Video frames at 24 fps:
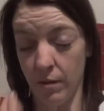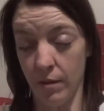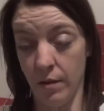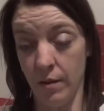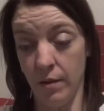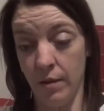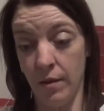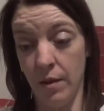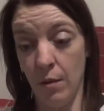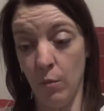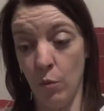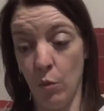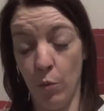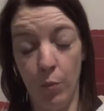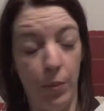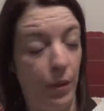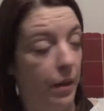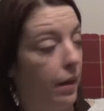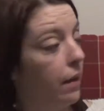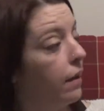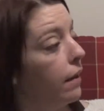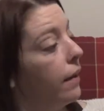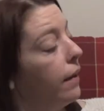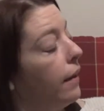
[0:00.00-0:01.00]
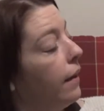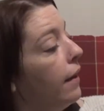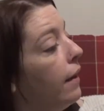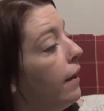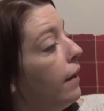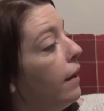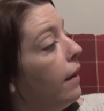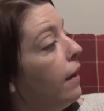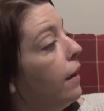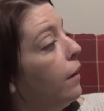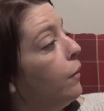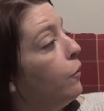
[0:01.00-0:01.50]
Ah, ça me pique.
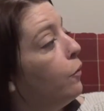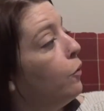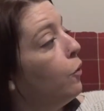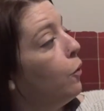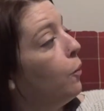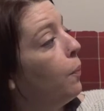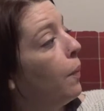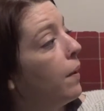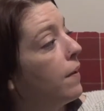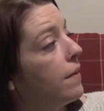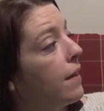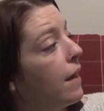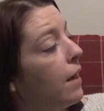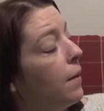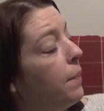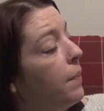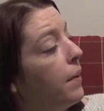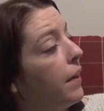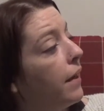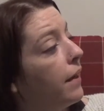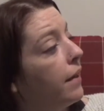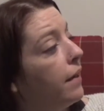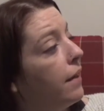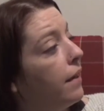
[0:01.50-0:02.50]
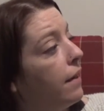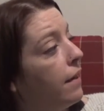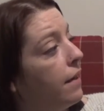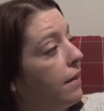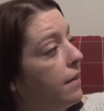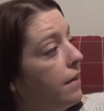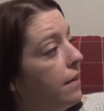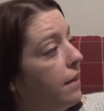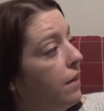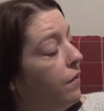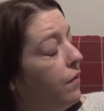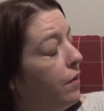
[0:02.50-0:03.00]
De Pascal Perrier et
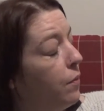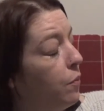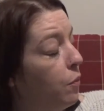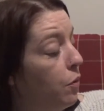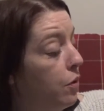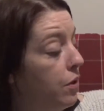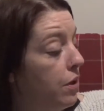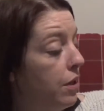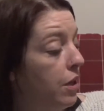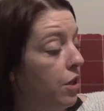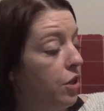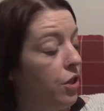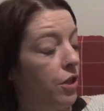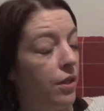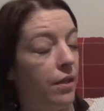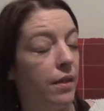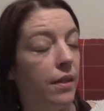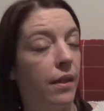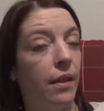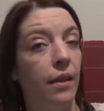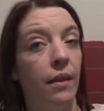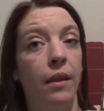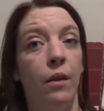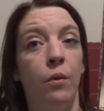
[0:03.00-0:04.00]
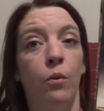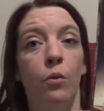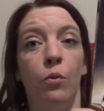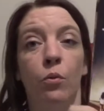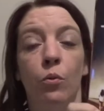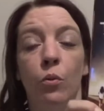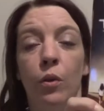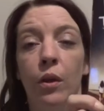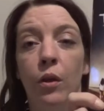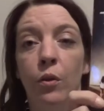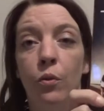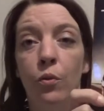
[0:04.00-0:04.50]
Sylvie Bossier chez scrinio
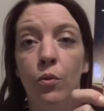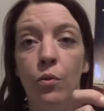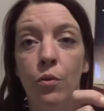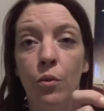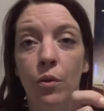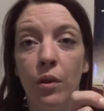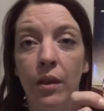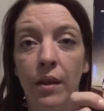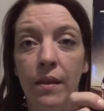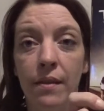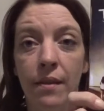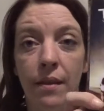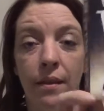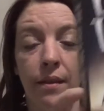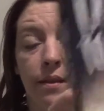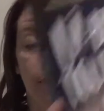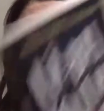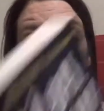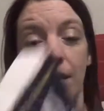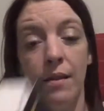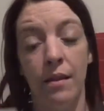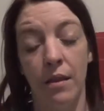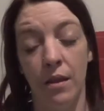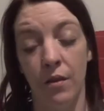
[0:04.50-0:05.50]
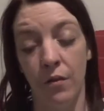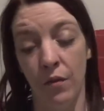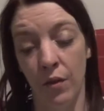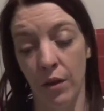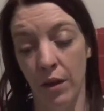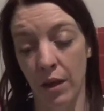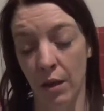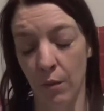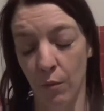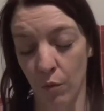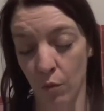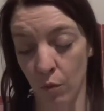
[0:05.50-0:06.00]
Donc les deux autrices étaient là, ce qui fait
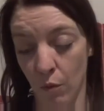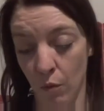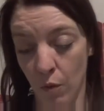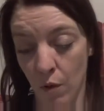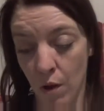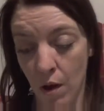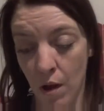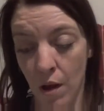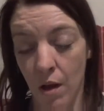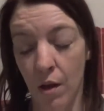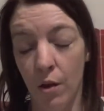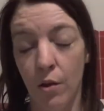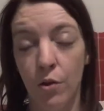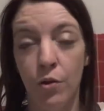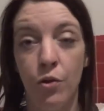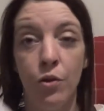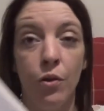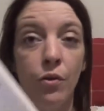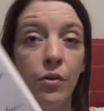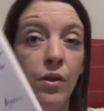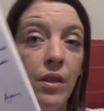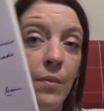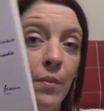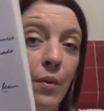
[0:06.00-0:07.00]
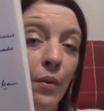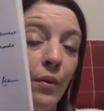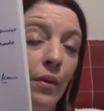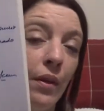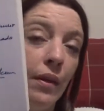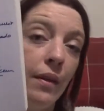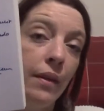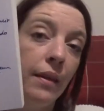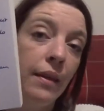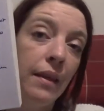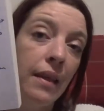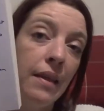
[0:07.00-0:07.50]
qu'elles me l'ont gentiment
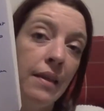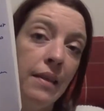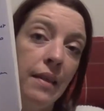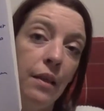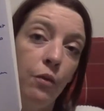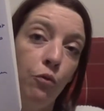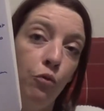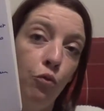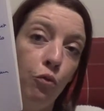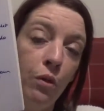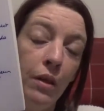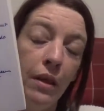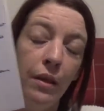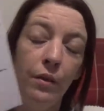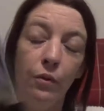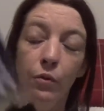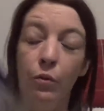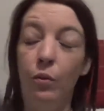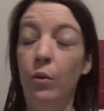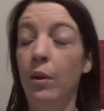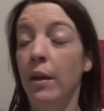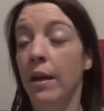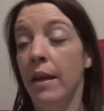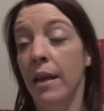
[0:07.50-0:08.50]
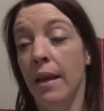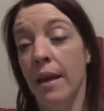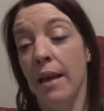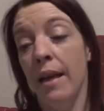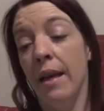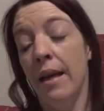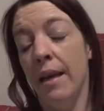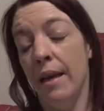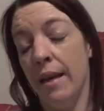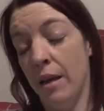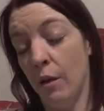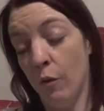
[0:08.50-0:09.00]
dédicacé toutes les deux.
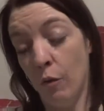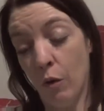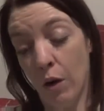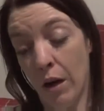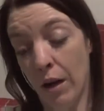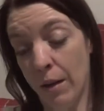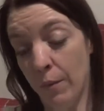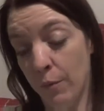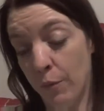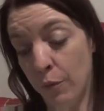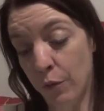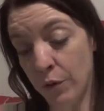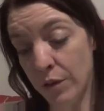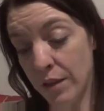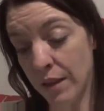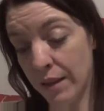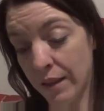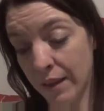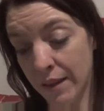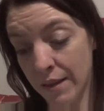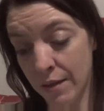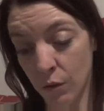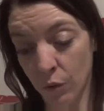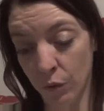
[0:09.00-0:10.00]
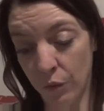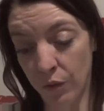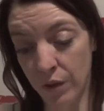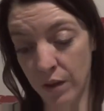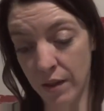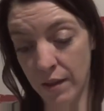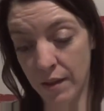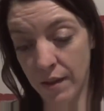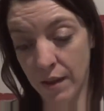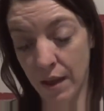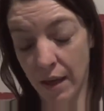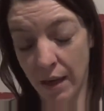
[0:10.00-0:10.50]
Et voilà, il me faisait très
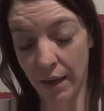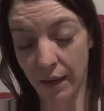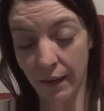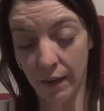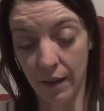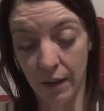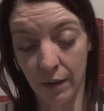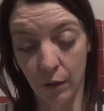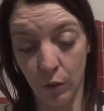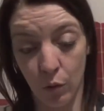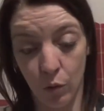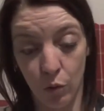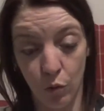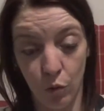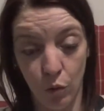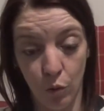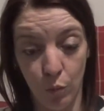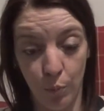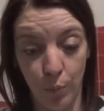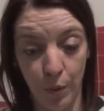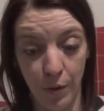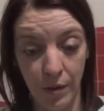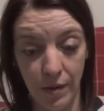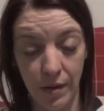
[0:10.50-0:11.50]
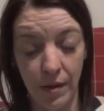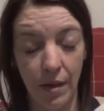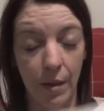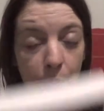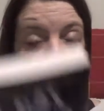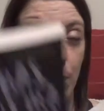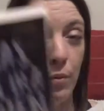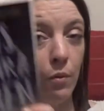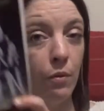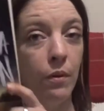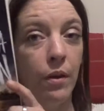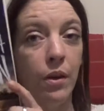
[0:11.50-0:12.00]
envie, ça a l'air d'être du
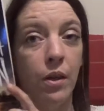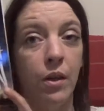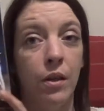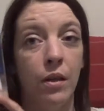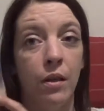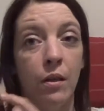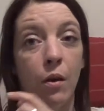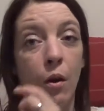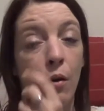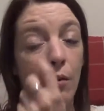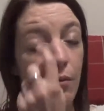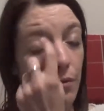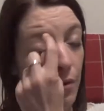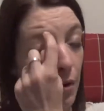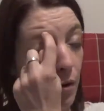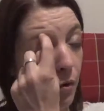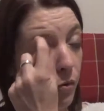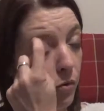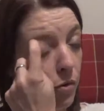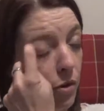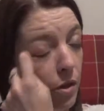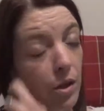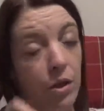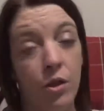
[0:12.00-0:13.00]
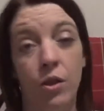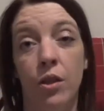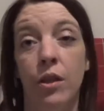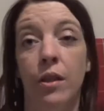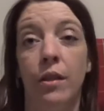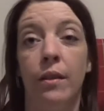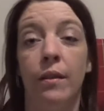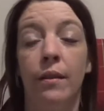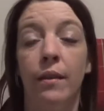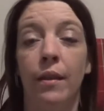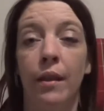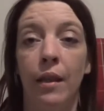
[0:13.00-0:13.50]
post-apo et en France et
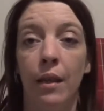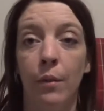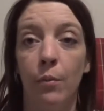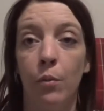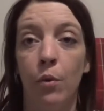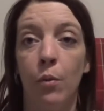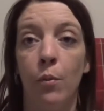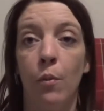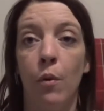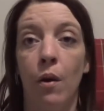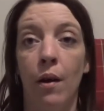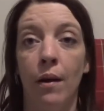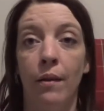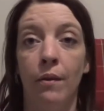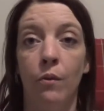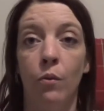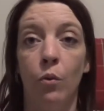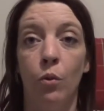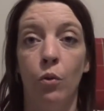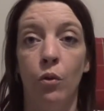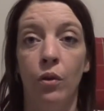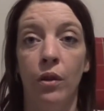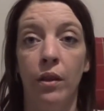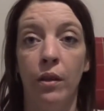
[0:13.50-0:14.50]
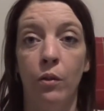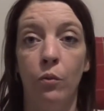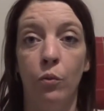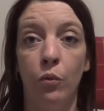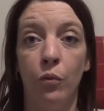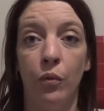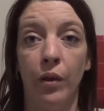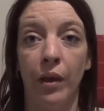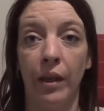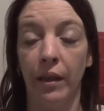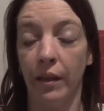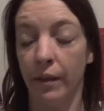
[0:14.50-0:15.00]
j'ai terriblement hâte de le
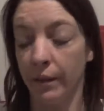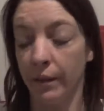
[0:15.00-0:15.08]
découvrir.